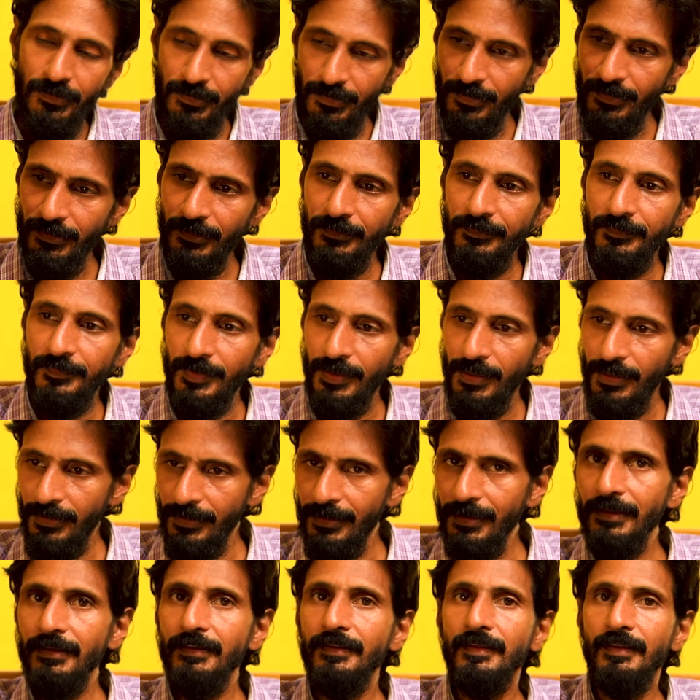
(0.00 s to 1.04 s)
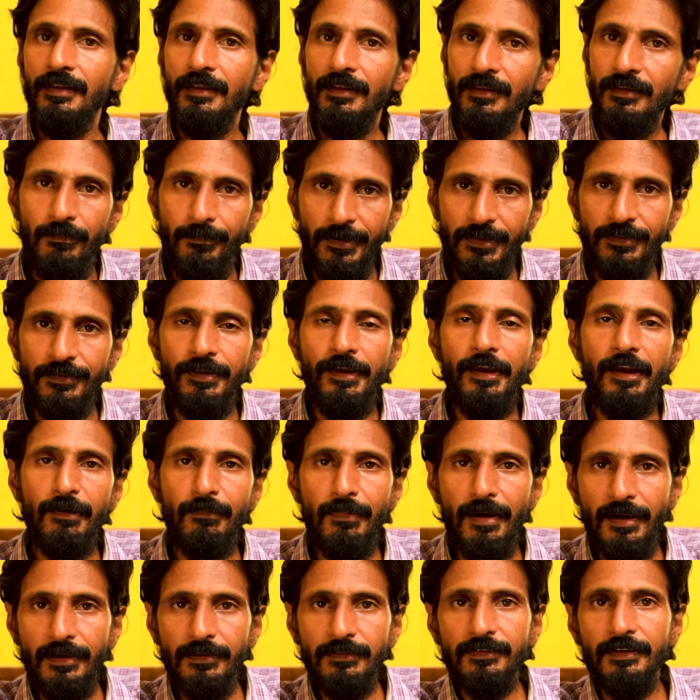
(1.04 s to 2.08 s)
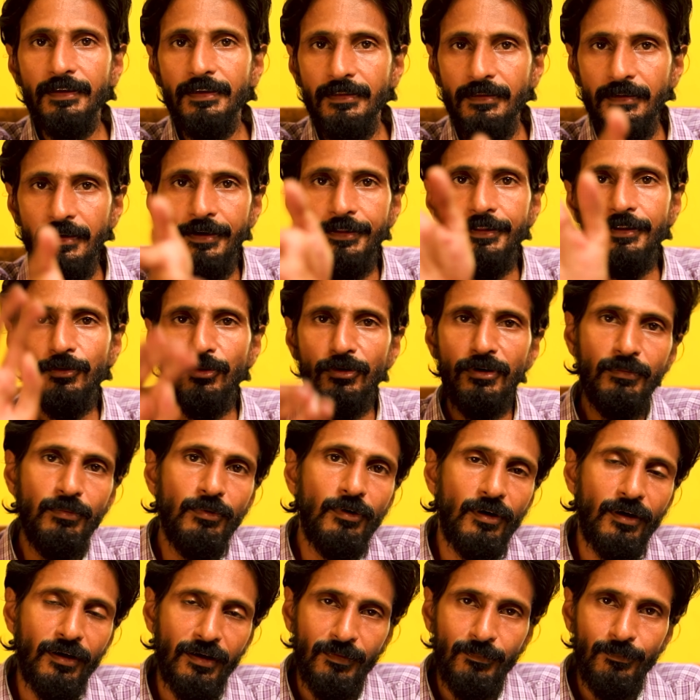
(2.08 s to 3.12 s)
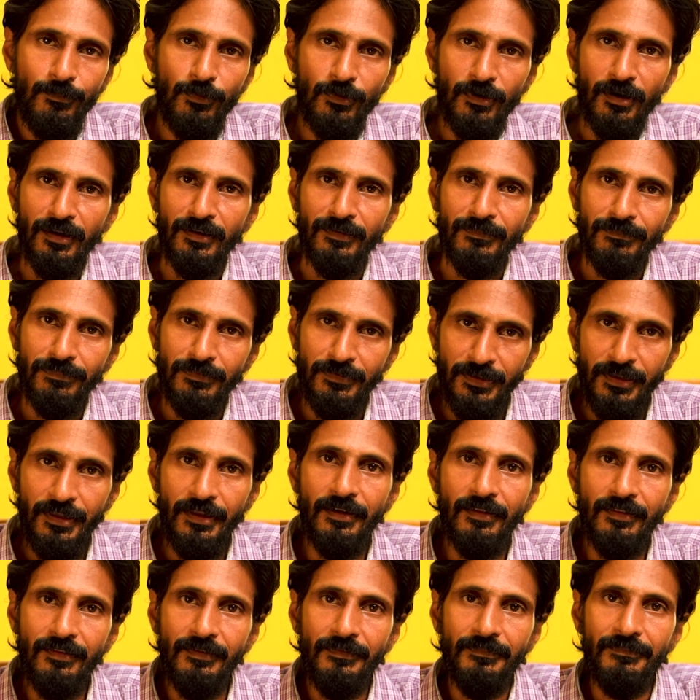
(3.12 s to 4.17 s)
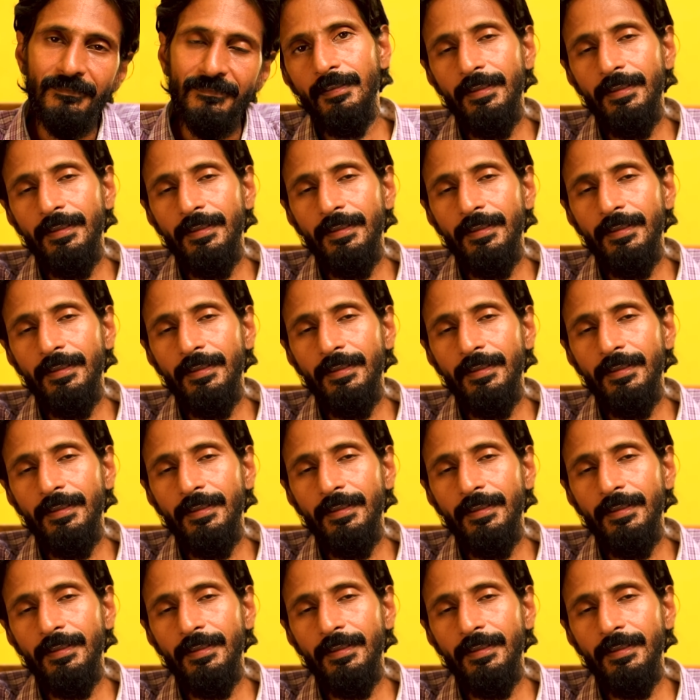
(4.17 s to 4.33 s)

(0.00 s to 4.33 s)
இரண்டு சேர்களை பிரத்யேகமாக செய்து எடுத்துக்கொண்டு போவாங்க போகிறாங்க இங்கேருந்து